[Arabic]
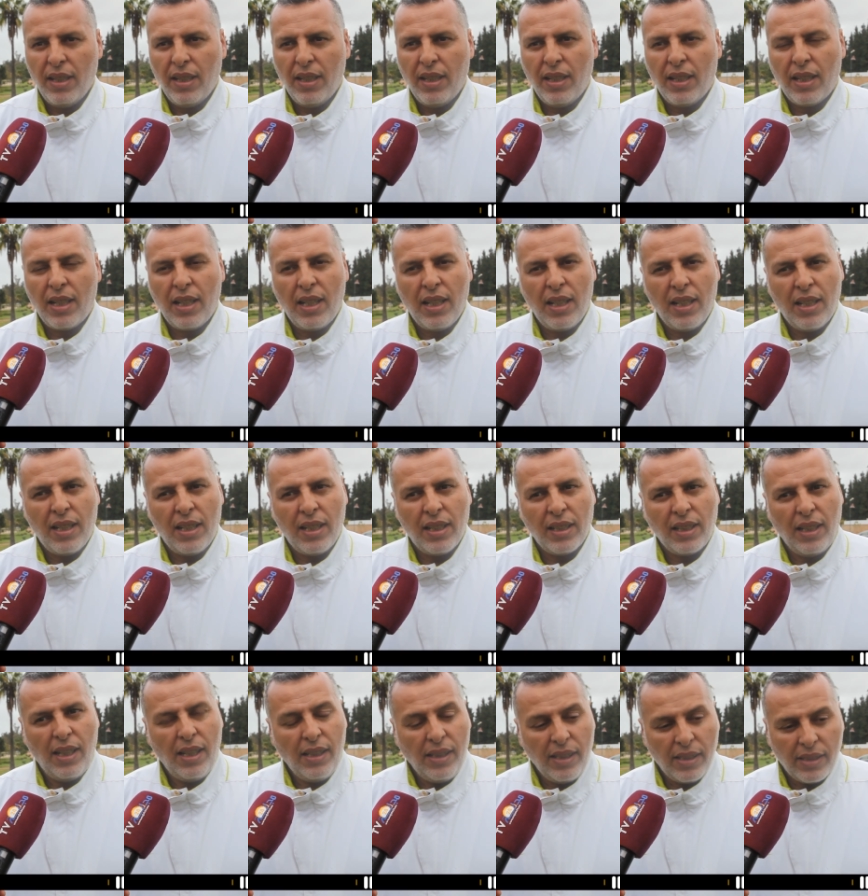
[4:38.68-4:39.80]
راه
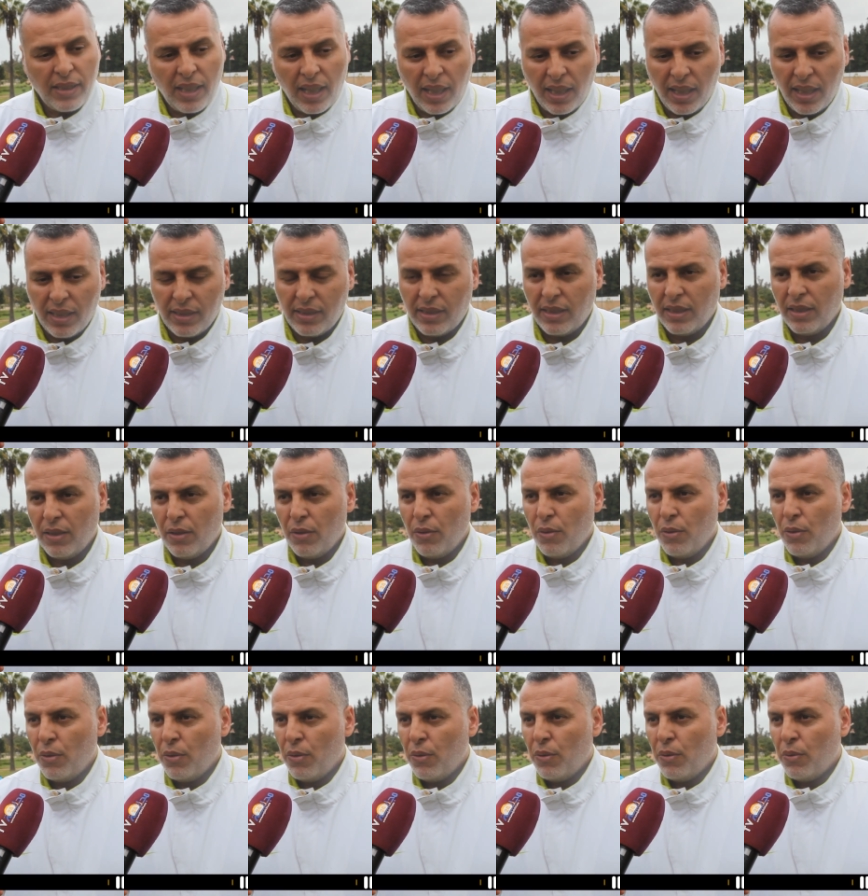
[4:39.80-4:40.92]
كاينين طاقات
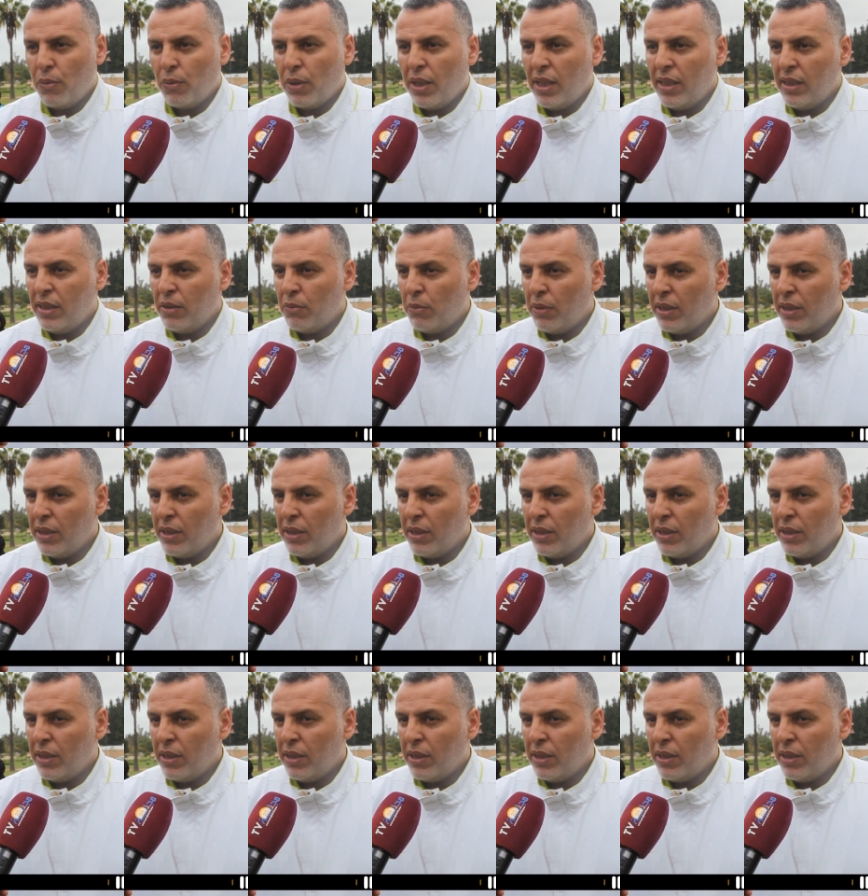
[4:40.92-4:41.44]
وكاينين